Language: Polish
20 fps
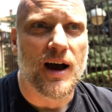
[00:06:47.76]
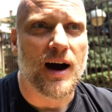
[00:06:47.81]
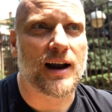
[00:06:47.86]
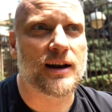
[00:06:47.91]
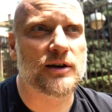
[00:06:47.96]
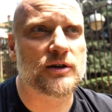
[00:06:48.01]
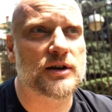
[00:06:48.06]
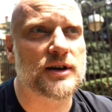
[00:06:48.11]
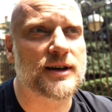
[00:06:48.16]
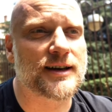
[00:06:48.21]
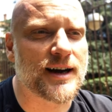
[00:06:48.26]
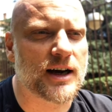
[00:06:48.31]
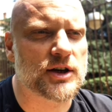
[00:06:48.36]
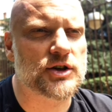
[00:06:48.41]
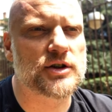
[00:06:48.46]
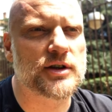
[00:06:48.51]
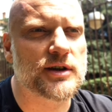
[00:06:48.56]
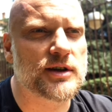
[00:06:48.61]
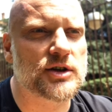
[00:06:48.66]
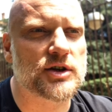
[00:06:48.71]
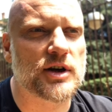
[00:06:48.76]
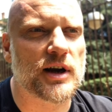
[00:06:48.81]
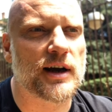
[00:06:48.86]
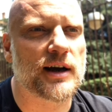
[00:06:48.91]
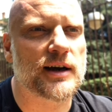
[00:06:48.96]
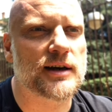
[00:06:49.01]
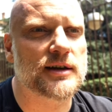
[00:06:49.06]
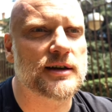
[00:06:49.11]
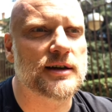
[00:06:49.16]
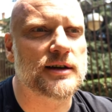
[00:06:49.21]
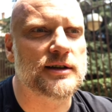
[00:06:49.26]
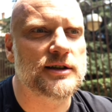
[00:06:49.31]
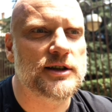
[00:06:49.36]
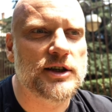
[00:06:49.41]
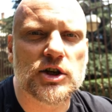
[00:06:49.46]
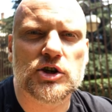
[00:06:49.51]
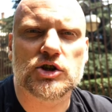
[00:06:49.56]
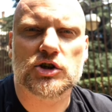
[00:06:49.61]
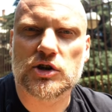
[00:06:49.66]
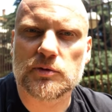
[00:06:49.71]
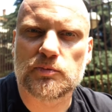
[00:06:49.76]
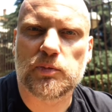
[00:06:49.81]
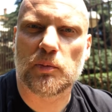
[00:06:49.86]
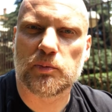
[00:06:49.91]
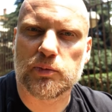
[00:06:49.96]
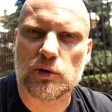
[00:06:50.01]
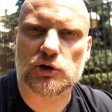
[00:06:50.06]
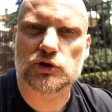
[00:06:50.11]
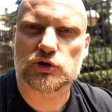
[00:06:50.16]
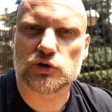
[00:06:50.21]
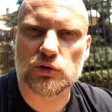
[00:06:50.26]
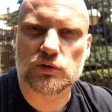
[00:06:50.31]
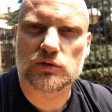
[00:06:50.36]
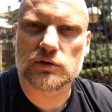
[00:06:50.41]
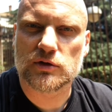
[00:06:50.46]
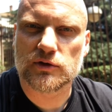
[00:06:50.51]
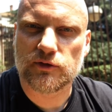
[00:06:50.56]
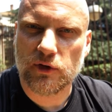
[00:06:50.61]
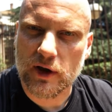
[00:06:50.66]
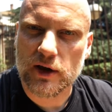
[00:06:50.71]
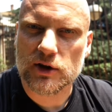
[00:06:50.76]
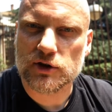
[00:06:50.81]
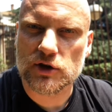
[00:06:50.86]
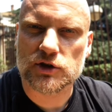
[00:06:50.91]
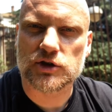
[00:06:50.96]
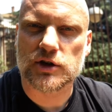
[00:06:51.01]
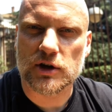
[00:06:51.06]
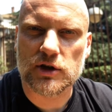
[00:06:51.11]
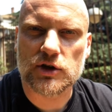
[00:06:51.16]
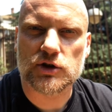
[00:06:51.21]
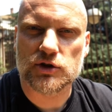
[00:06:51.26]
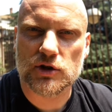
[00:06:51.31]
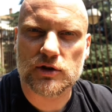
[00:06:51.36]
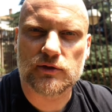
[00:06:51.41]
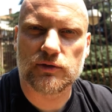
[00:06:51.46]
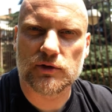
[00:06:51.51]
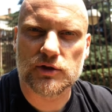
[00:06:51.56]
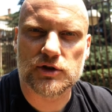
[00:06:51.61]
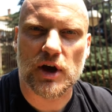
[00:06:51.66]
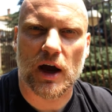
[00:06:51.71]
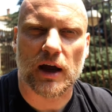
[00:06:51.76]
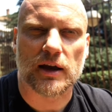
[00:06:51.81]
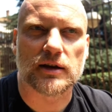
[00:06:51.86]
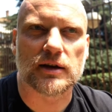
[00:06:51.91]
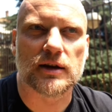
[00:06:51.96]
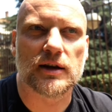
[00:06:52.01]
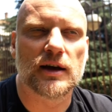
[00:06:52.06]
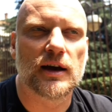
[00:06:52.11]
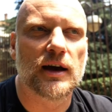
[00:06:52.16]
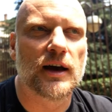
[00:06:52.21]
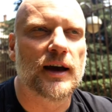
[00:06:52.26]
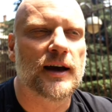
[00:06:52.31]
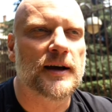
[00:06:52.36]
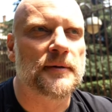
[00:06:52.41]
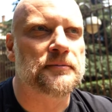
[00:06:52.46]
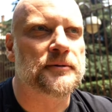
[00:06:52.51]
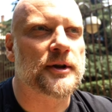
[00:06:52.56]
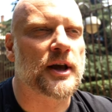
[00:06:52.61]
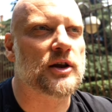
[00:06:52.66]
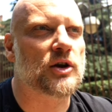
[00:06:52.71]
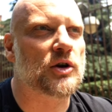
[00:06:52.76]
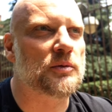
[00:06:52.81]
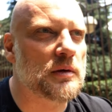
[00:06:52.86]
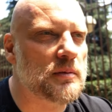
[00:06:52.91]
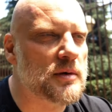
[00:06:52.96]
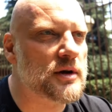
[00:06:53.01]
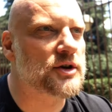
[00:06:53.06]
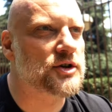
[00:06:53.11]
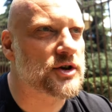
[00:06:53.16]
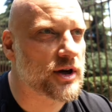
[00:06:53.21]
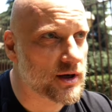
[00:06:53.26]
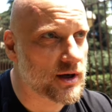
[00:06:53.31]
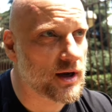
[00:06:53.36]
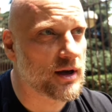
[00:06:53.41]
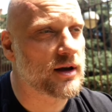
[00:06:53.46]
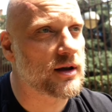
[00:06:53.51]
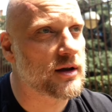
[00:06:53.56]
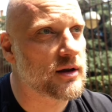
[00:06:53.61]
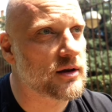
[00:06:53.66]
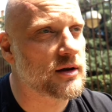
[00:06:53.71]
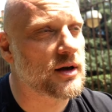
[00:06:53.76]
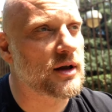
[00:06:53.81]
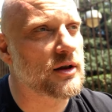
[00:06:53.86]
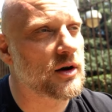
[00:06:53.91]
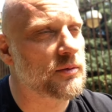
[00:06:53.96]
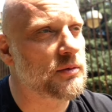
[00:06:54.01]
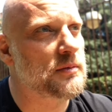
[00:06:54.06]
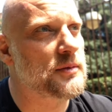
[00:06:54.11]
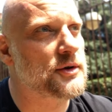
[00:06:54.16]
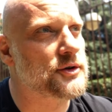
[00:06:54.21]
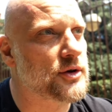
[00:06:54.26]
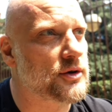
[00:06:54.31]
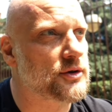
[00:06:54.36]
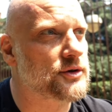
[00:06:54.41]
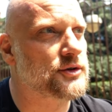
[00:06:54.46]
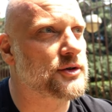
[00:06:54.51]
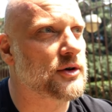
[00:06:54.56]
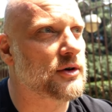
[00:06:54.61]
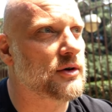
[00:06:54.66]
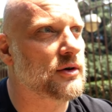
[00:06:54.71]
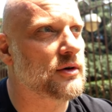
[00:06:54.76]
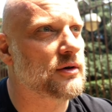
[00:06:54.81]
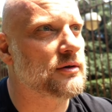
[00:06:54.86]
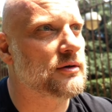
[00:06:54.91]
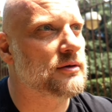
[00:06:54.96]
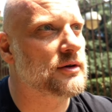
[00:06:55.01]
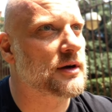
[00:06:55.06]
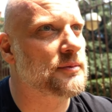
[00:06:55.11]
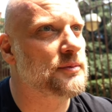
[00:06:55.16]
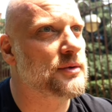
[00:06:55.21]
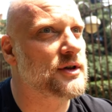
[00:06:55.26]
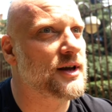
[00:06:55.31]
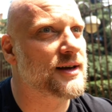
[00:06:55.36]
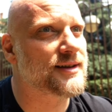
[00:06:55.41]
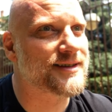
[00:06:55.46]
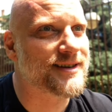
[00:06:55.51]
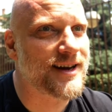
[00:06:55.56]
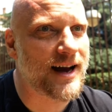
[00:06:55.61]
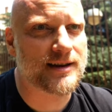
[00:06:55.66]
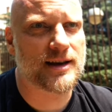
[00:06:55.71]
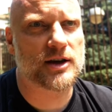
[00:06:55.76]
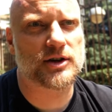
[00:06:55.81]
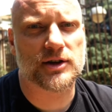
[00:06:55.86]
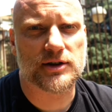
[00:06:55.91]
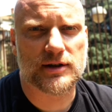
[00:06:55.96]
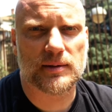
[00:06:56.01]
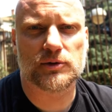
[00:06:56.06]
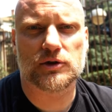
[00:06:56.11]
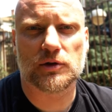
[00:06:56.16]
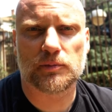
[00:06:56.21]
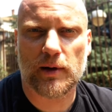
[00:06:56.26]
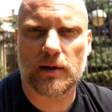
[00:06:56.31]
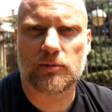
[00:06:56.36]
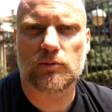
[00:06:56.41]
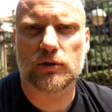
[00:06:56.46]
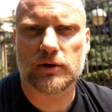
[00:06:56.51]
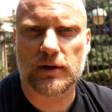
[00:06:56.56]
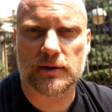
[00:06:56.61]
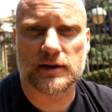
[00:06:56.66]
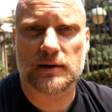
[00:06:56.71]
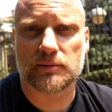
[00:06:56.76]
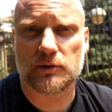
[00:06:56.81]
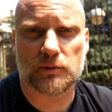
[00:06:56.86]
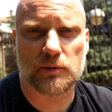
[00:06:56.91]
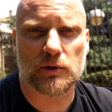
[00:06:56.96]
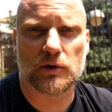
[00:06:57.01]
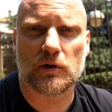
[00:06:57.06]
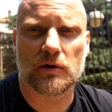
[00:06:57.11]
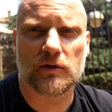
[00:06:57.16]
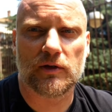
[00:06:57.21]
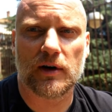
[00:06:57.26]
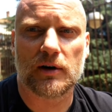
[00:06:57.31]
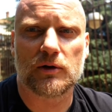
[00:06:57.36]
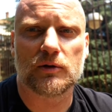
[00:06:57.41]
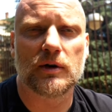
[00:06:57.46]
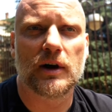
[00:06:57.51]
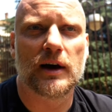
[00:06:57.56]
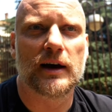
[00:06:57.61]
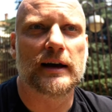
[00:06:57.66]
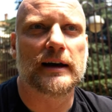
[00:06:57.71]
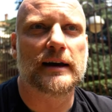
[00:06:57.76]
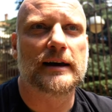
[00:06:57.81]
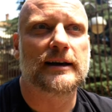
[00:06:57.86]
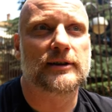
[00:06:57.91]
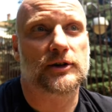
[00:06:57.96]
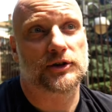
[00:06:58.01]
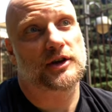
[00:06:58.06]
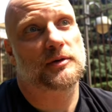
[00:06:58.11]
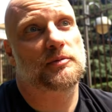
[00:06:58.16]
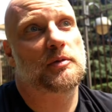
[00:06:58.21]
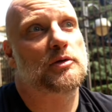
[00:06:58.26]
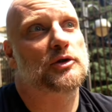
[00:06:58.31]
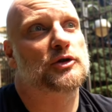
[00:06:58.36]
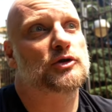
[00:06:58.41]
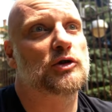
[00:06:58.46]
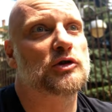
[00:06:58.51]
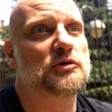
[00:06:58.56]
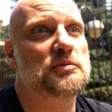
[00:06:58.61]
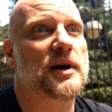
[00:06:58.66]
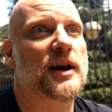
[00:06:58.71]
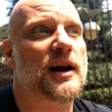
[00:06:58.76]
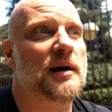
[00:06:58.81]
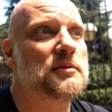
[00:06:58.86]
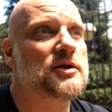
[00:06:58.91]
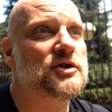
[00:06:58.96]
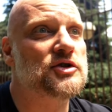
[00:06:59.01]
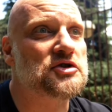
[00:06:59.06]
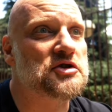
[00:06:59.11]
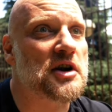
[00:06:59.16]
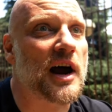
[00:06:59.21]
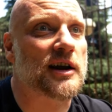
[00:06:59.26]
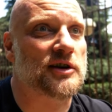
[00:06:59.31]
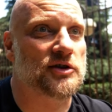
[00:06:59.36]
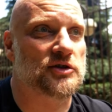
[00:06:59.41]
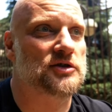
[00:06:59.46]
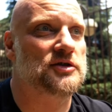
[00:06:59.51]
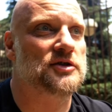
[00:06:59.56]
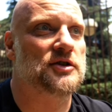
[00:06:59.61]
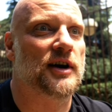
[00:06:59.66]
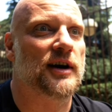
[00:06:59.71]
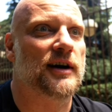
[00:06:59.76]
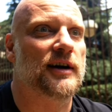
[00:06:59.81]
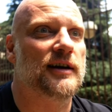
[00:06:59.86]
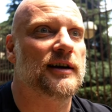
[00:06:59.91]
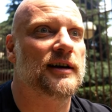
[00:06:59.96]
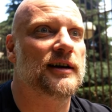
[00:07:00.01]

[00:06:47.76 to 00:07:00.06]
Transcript: Ale kochani, każdy grzech niszczy po prostu Twoje życie, niszczy Twój dzień. Kiedy robimy grzech i kiedy, robimy coś, co jakby nie zgadza się z tym, co Pan Bóg nam zaproponował, to sobie po prostu odbieramy szczęście.